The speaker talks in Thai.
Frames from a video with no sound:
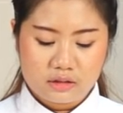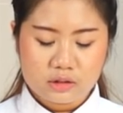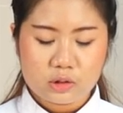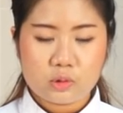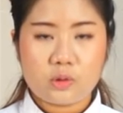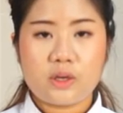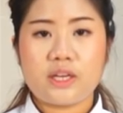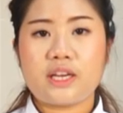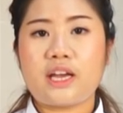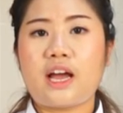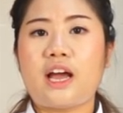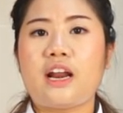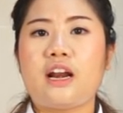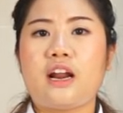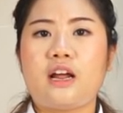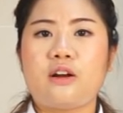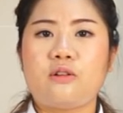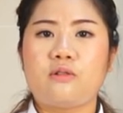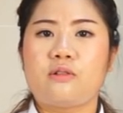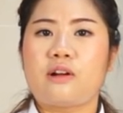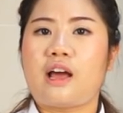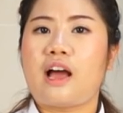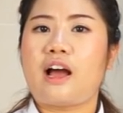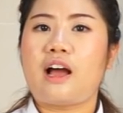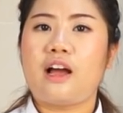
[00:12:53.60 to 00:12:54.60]
ช่วยการอ
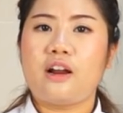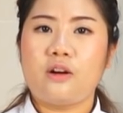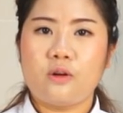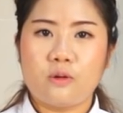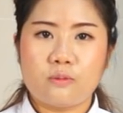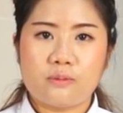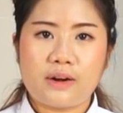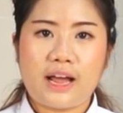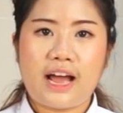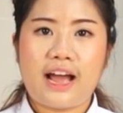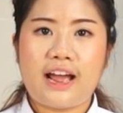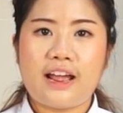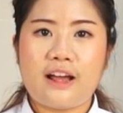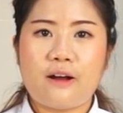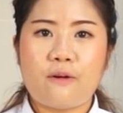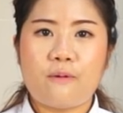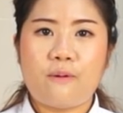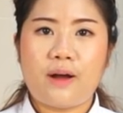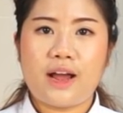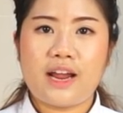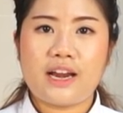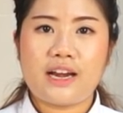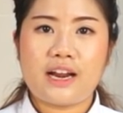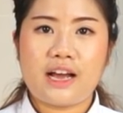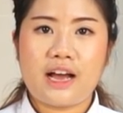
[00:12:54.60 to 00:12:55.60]
นุรักษ์ขนมไทยเอา
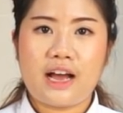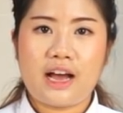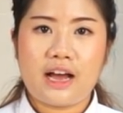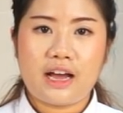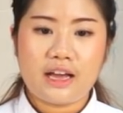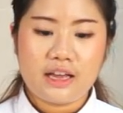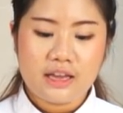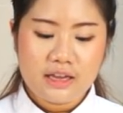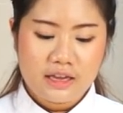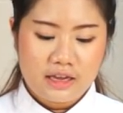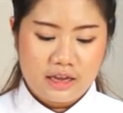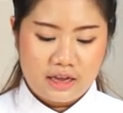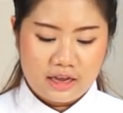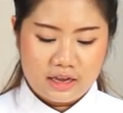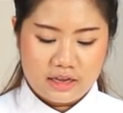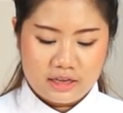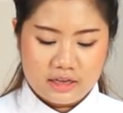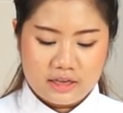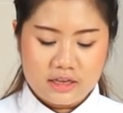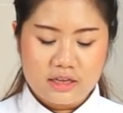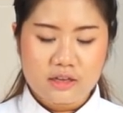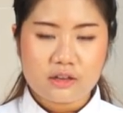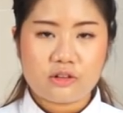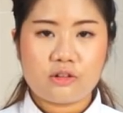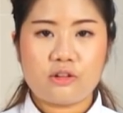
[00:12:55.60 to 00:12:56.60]
ไว้นะคะให้
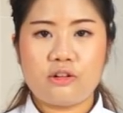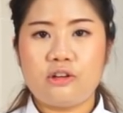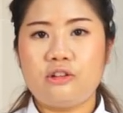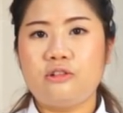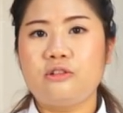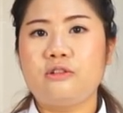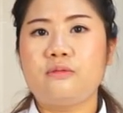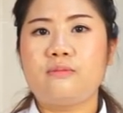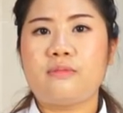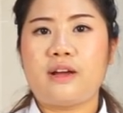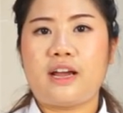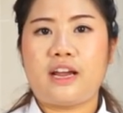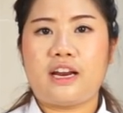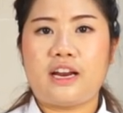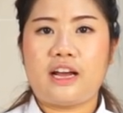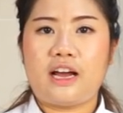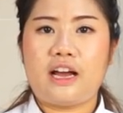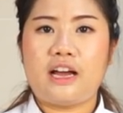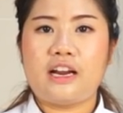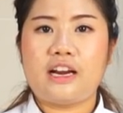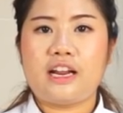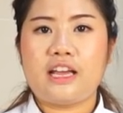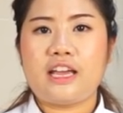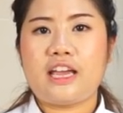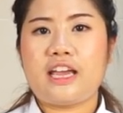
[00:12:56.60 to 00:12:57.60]
คนรุ่นใหม่นะ
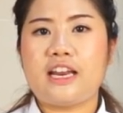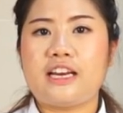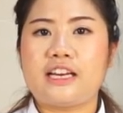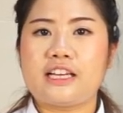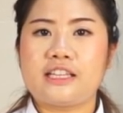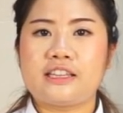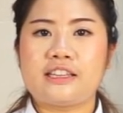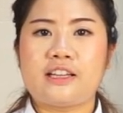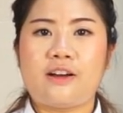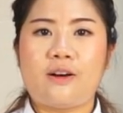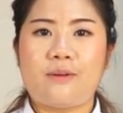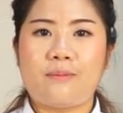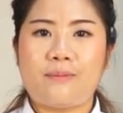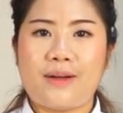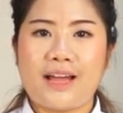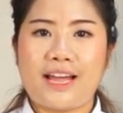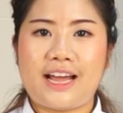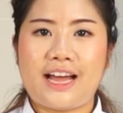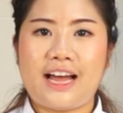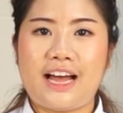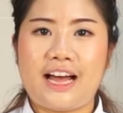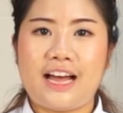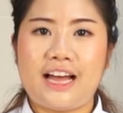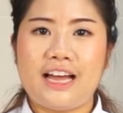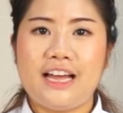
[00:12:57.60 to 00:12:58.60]
คะได้เห็นกันต่อไป
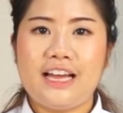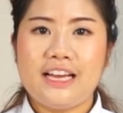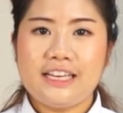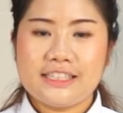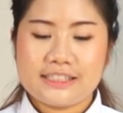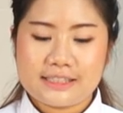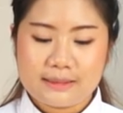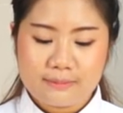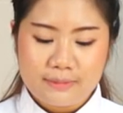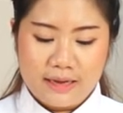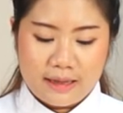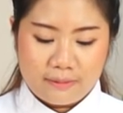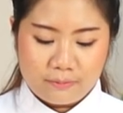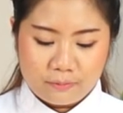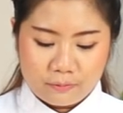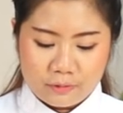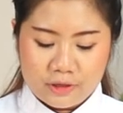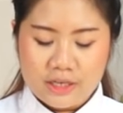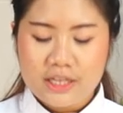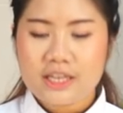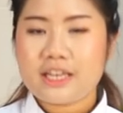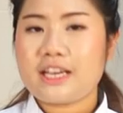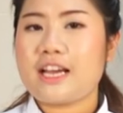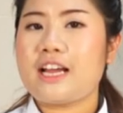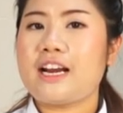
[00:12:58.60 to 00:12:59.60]
ค่ะสำหรับ
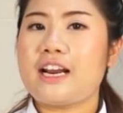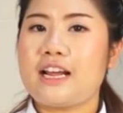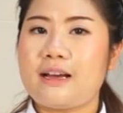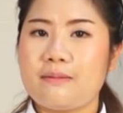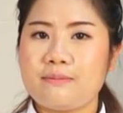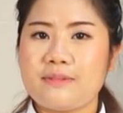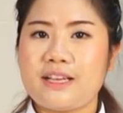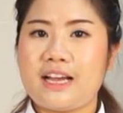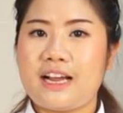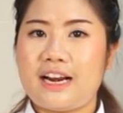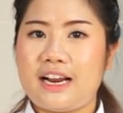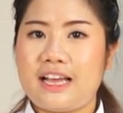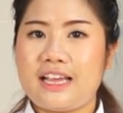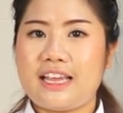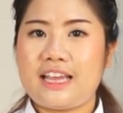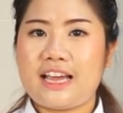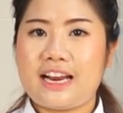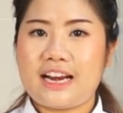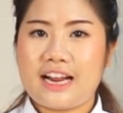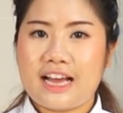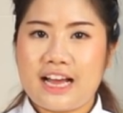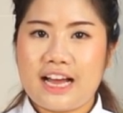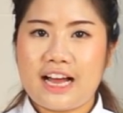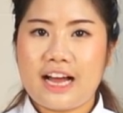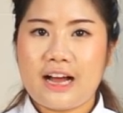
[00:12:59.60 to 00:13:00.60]
วิธีการทำอย่างละเอียด
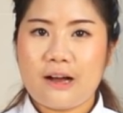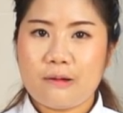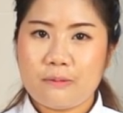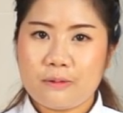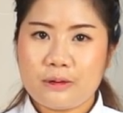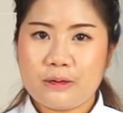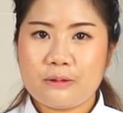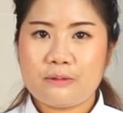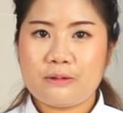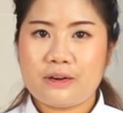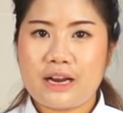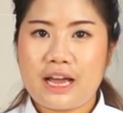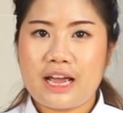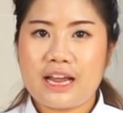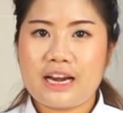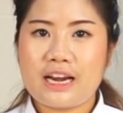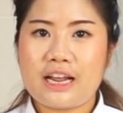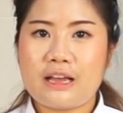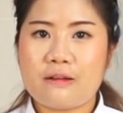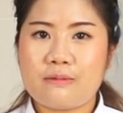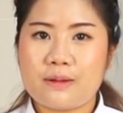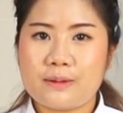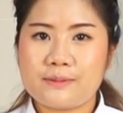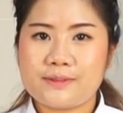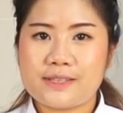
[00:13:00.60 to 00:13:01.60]
นะคะเข้าไปดูได้ใน
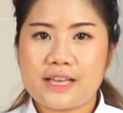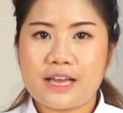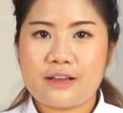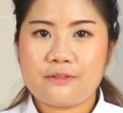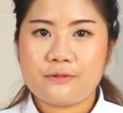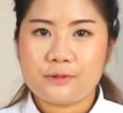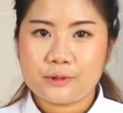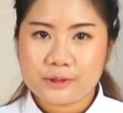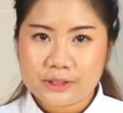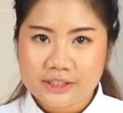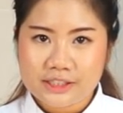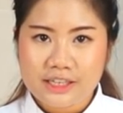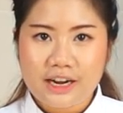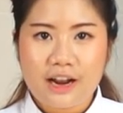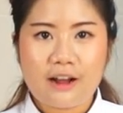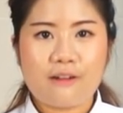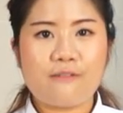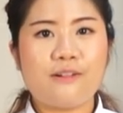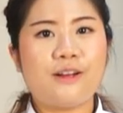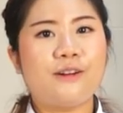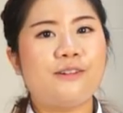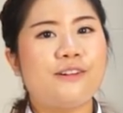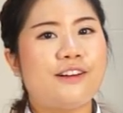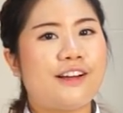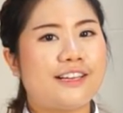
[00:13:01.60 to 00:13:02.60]
เว็บไซต์
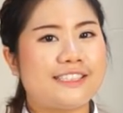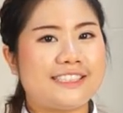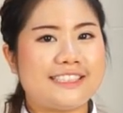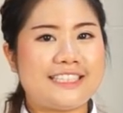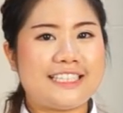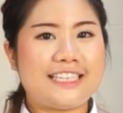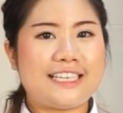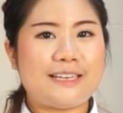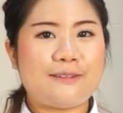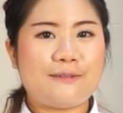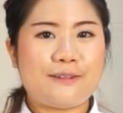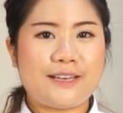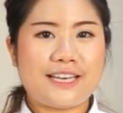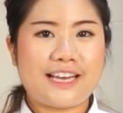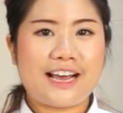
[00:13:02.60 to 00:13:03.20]
foodtraveltv